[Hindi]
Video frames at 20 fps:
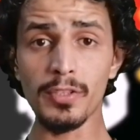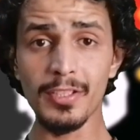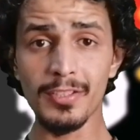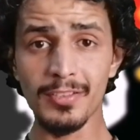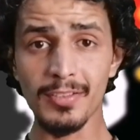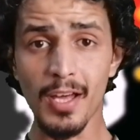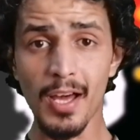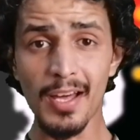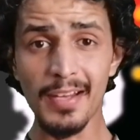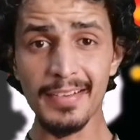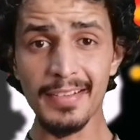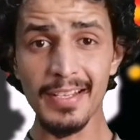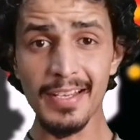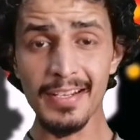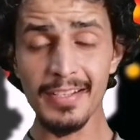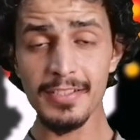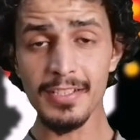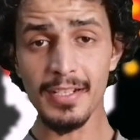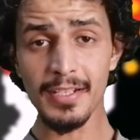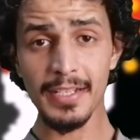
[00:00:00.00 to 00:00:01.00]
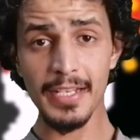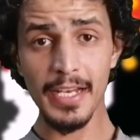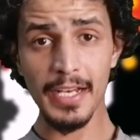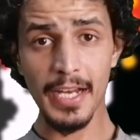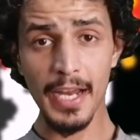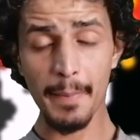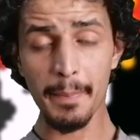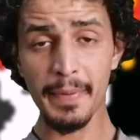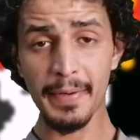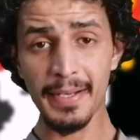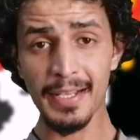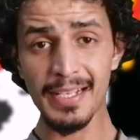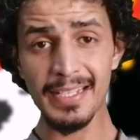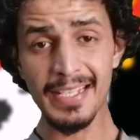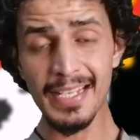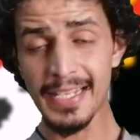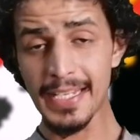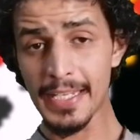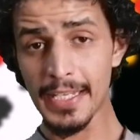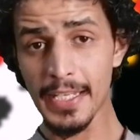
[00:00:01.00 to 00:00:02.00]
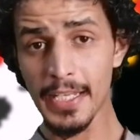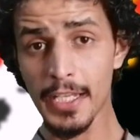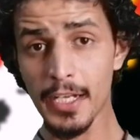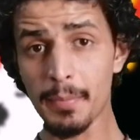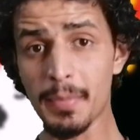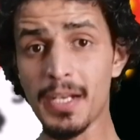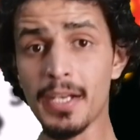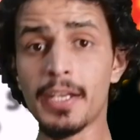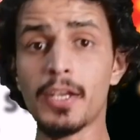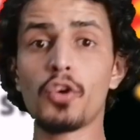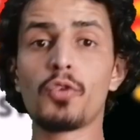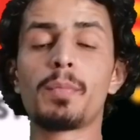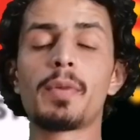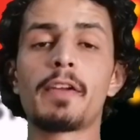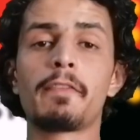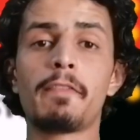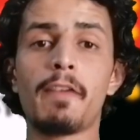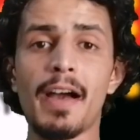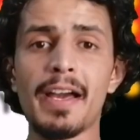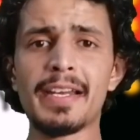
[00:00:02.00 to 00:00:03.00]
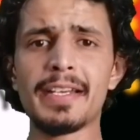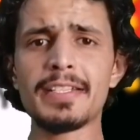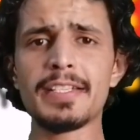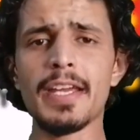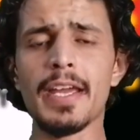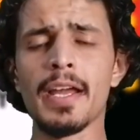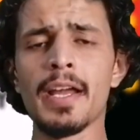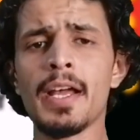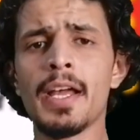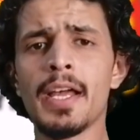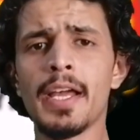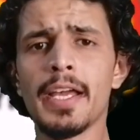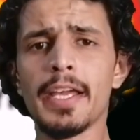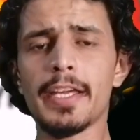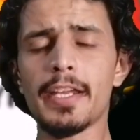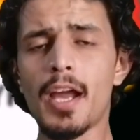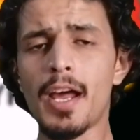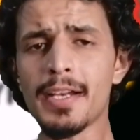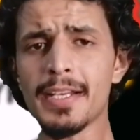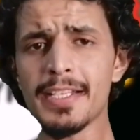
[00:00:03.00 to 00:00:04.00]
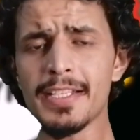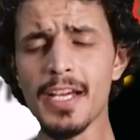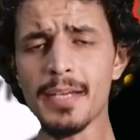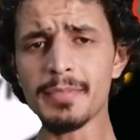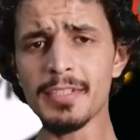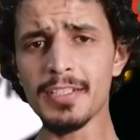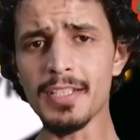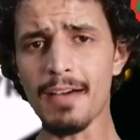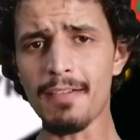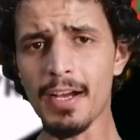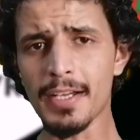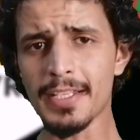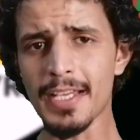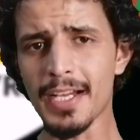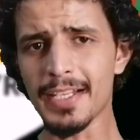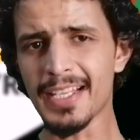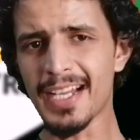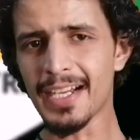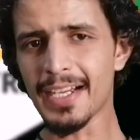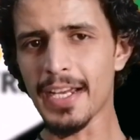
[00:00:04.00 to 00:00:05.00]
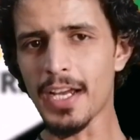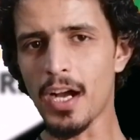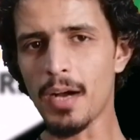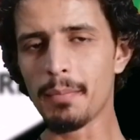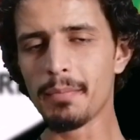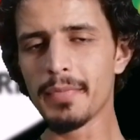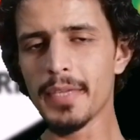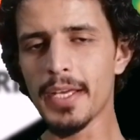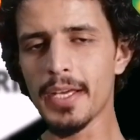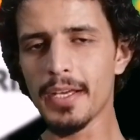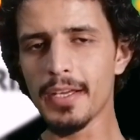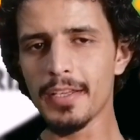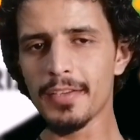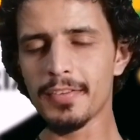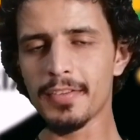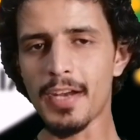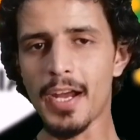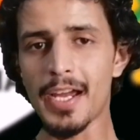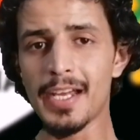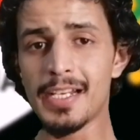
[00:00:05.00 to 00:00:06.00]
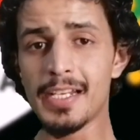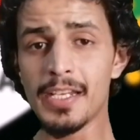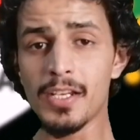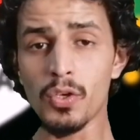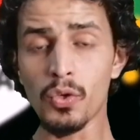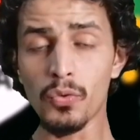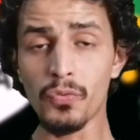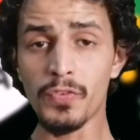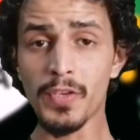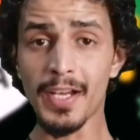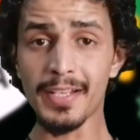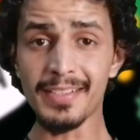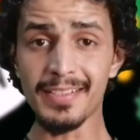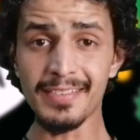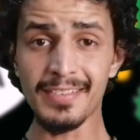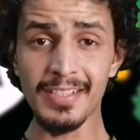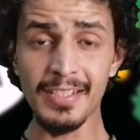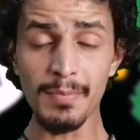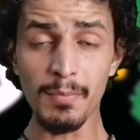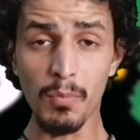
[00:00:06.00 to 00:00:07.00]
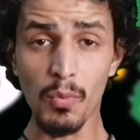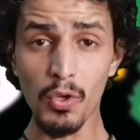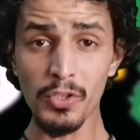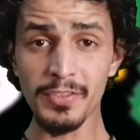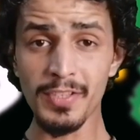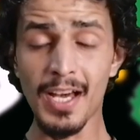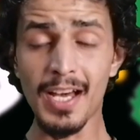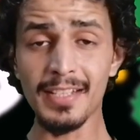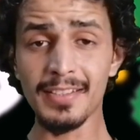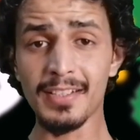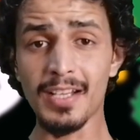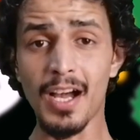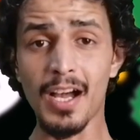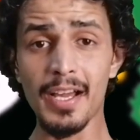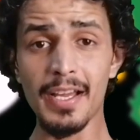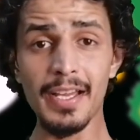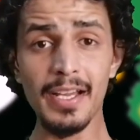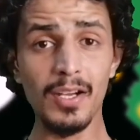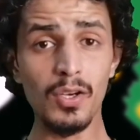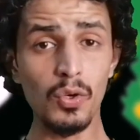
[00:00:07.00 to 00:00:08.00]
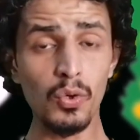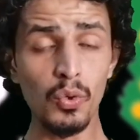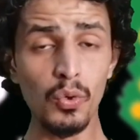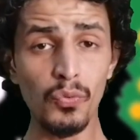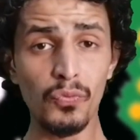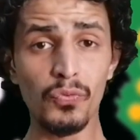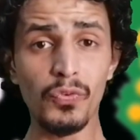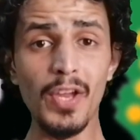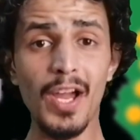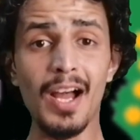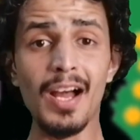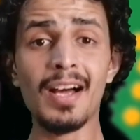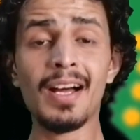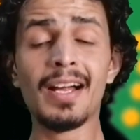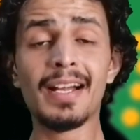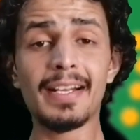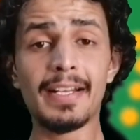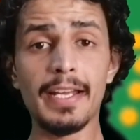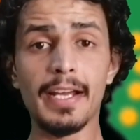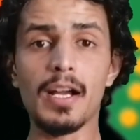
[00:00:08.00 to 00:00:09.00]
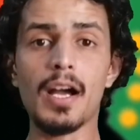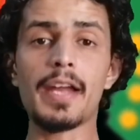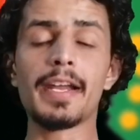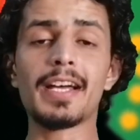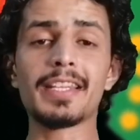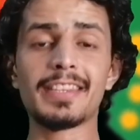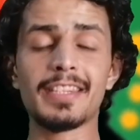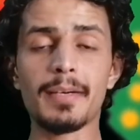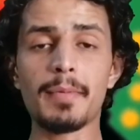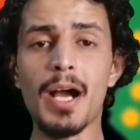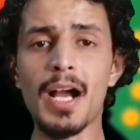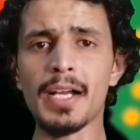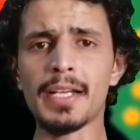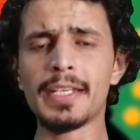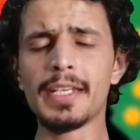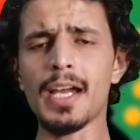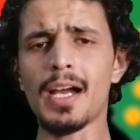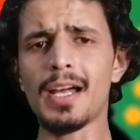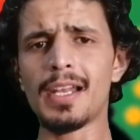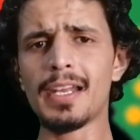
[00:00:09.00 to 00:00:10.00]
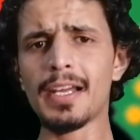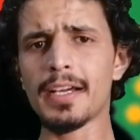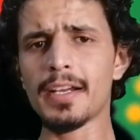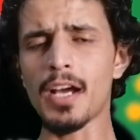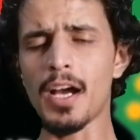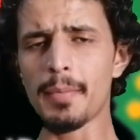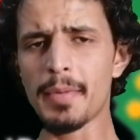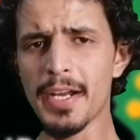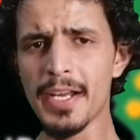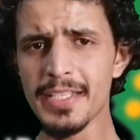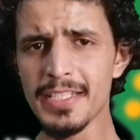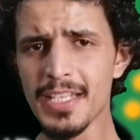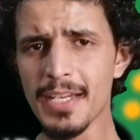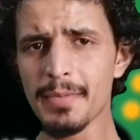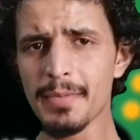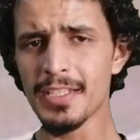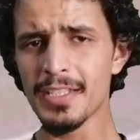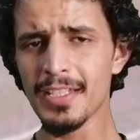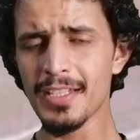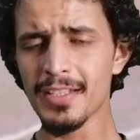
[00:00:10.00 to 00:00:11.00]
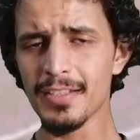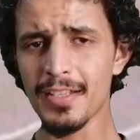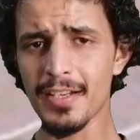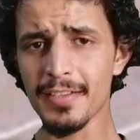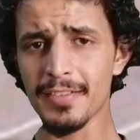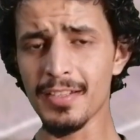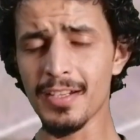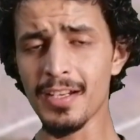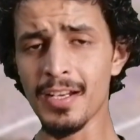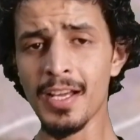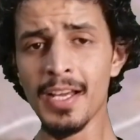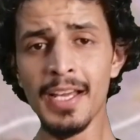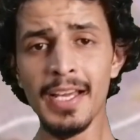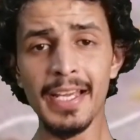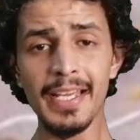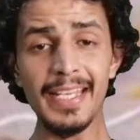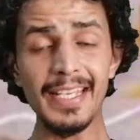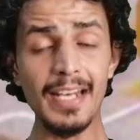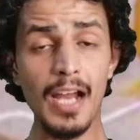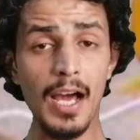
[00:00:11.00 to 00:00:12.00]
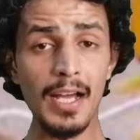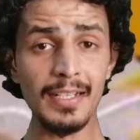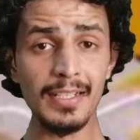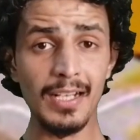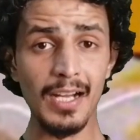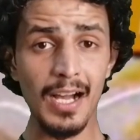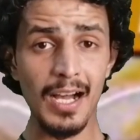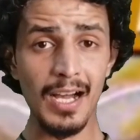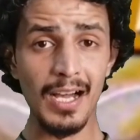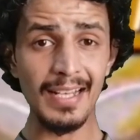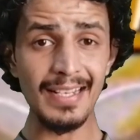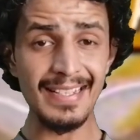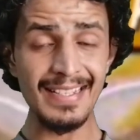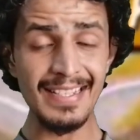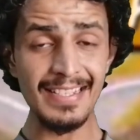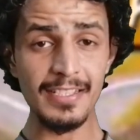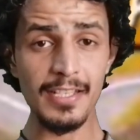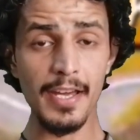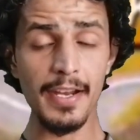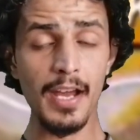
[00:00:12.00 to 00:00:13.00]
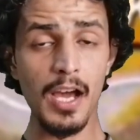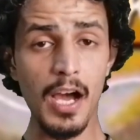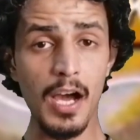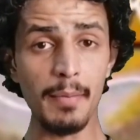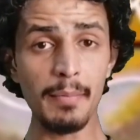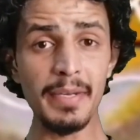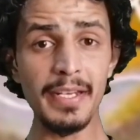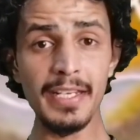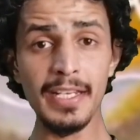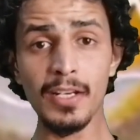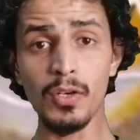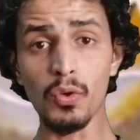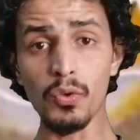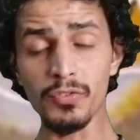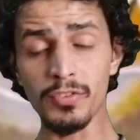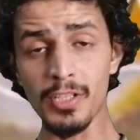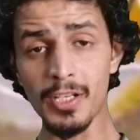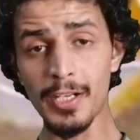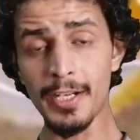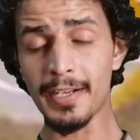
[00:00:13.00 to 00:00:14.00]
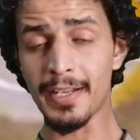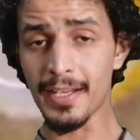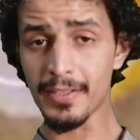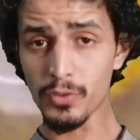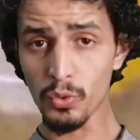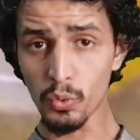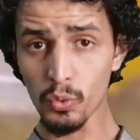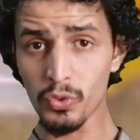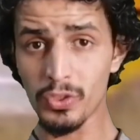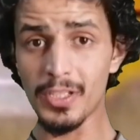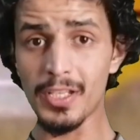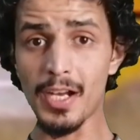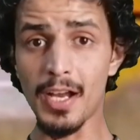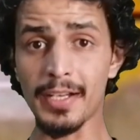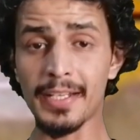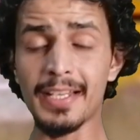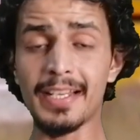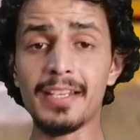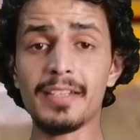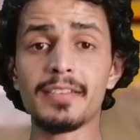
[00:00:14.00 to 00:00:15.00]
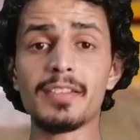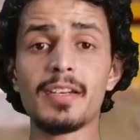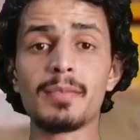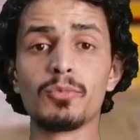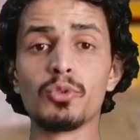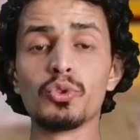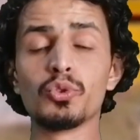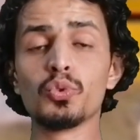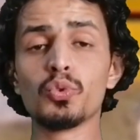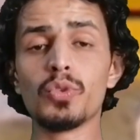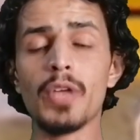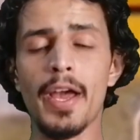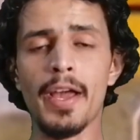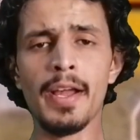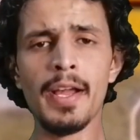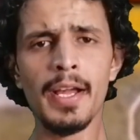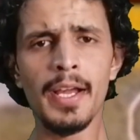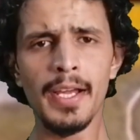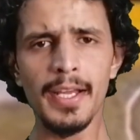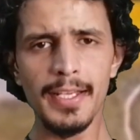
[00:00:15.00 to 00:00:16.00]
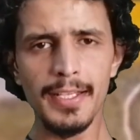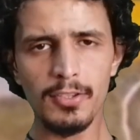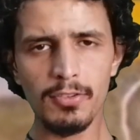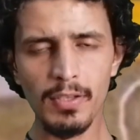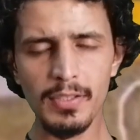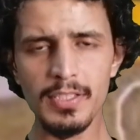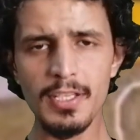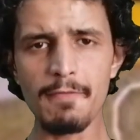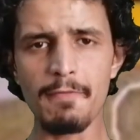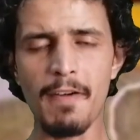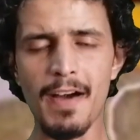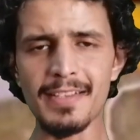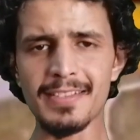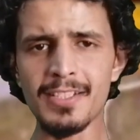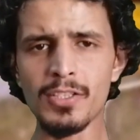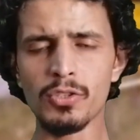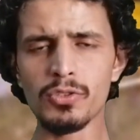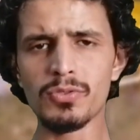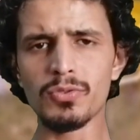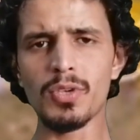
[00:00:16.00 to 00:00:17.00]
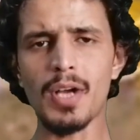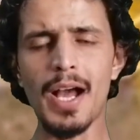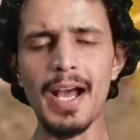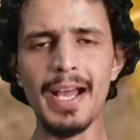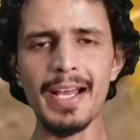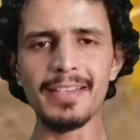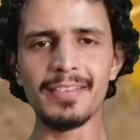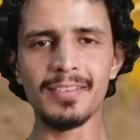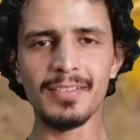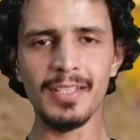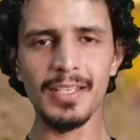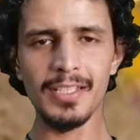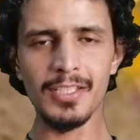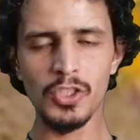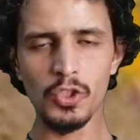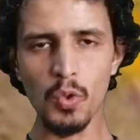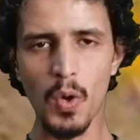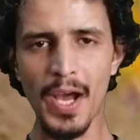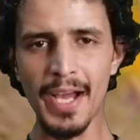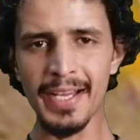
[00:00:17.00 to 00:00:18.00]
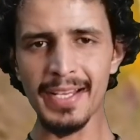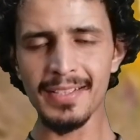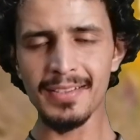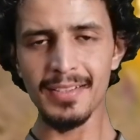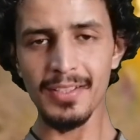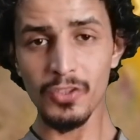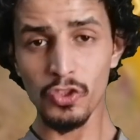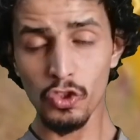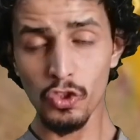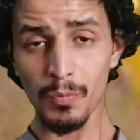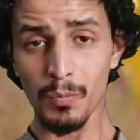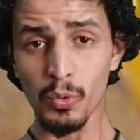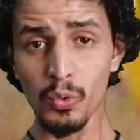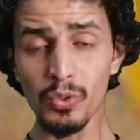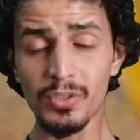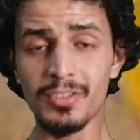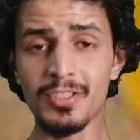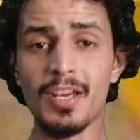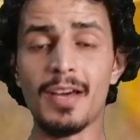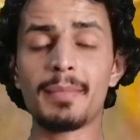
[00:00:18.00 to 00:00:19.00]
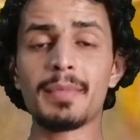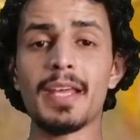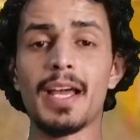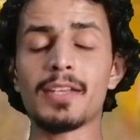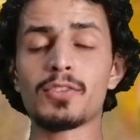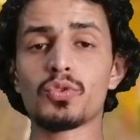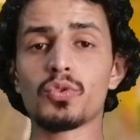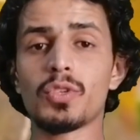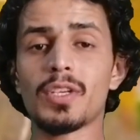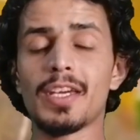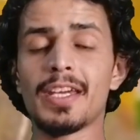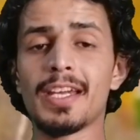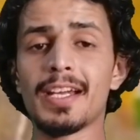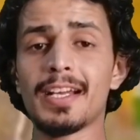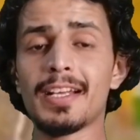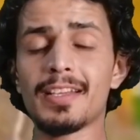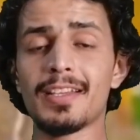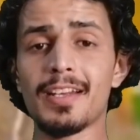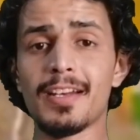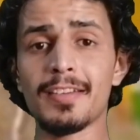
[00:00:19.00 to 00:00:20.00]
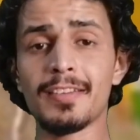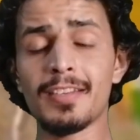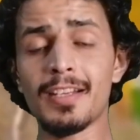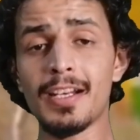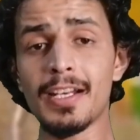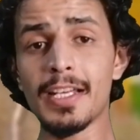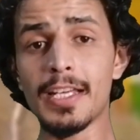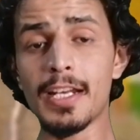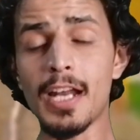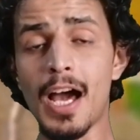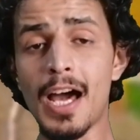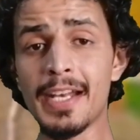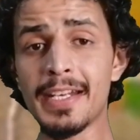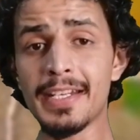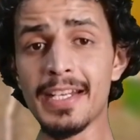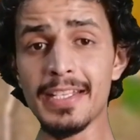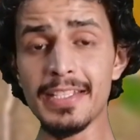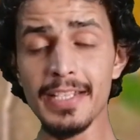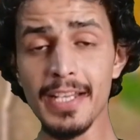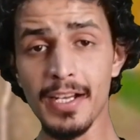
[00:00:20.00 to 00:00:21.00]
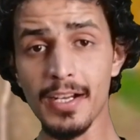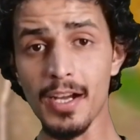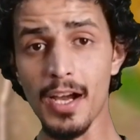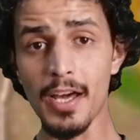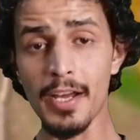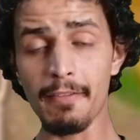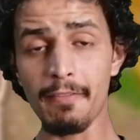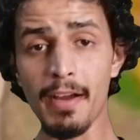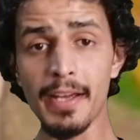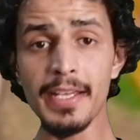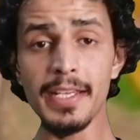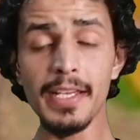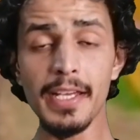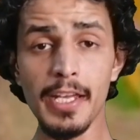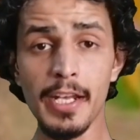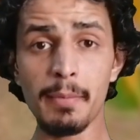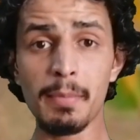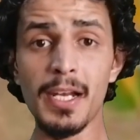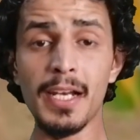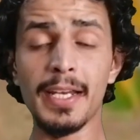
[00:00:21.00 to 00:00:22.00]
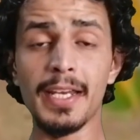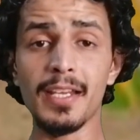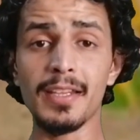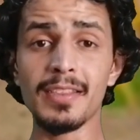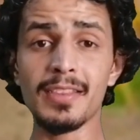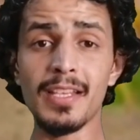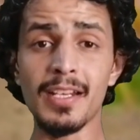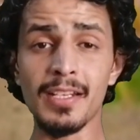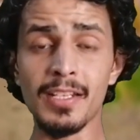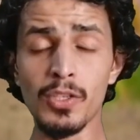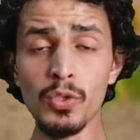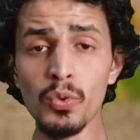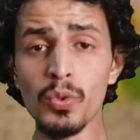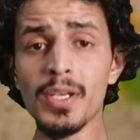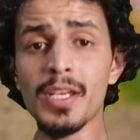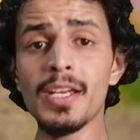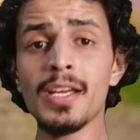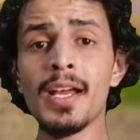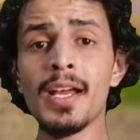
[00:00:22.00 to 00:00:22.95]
कुर्दिस्तान रीजन के कैपिटल यानी इरबिल के ऊपर फायर किए ईरान की जानब से दावा किया गया कि हमने इसराइली खुफिया एजेंसी मोसाद का एक खुफिया ठिकाना तबाह किया लेकिन ख़बरें भी थी कि दरअसल ईरान का निशाना अमरीकी कौंसलेट है जो उसी इलाके के अंदर मौजूद है इस वक्त ये वाज हो चुका है इसके शवाहद सबूत सामने आ चुके हैं कि दरअसल ईरान ने यह कार्रवाई इरबिल के अंदर क्यों